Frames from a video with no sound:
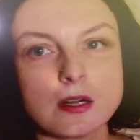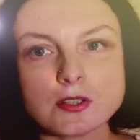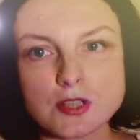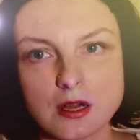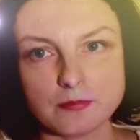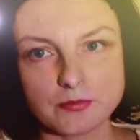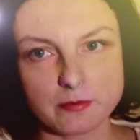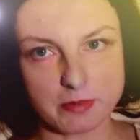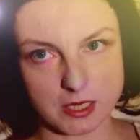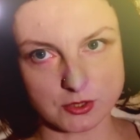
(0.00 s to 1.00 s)
chciałam
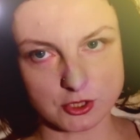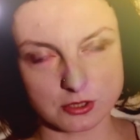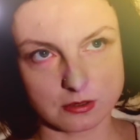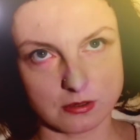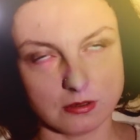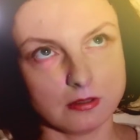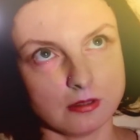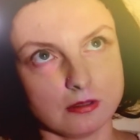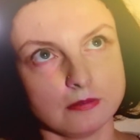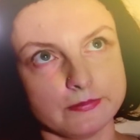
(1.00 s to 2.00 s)
dbać
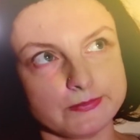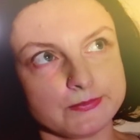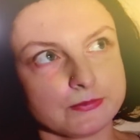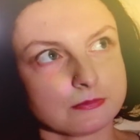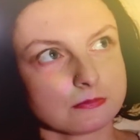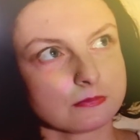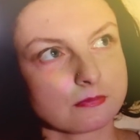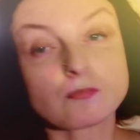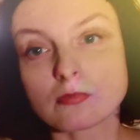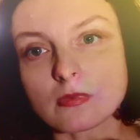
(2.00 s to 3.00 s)
o
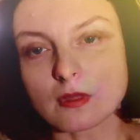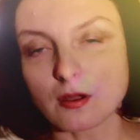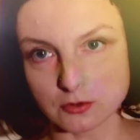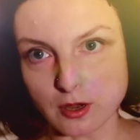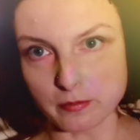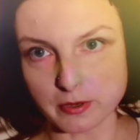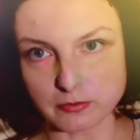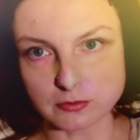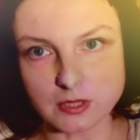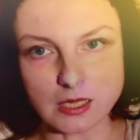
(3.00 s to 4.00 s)
o dobro
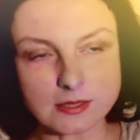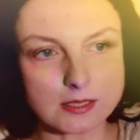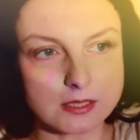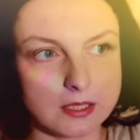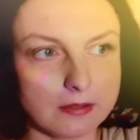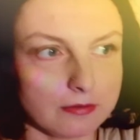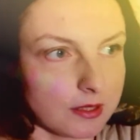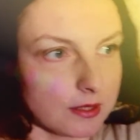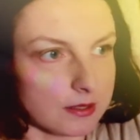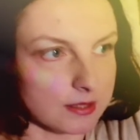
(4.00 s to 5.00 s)
fundacji,
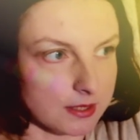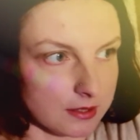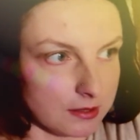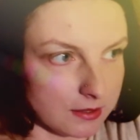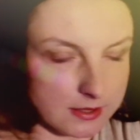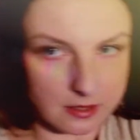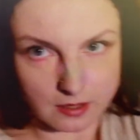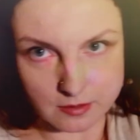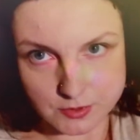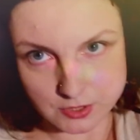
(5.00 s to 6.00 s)
więc e,
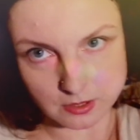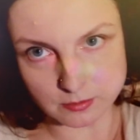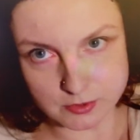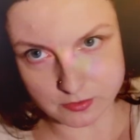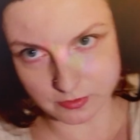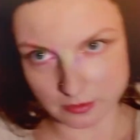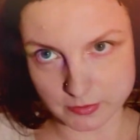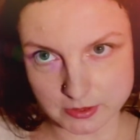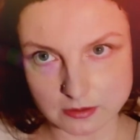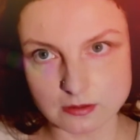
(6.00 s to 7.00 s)
starałam się robić
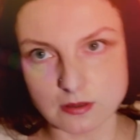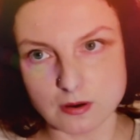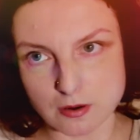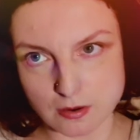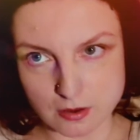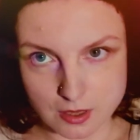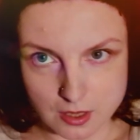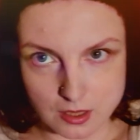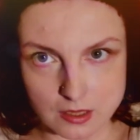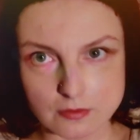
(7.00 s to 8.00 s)
filmy tylko,
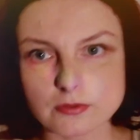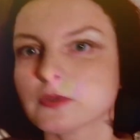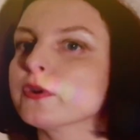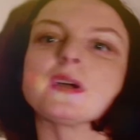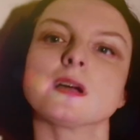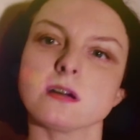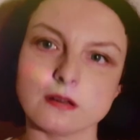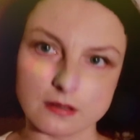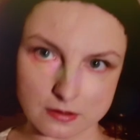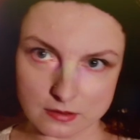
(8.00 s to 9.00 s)
w których
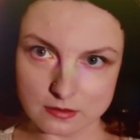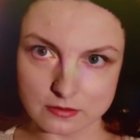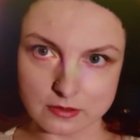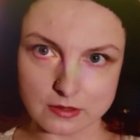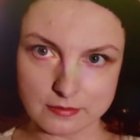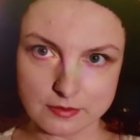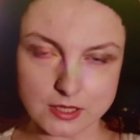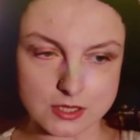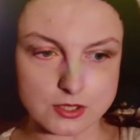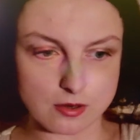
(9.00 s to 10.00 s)
e,
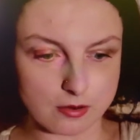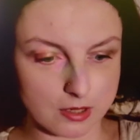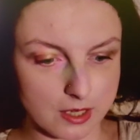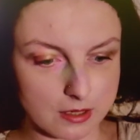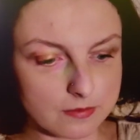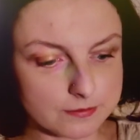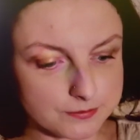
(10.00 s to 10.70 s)
widać ogar.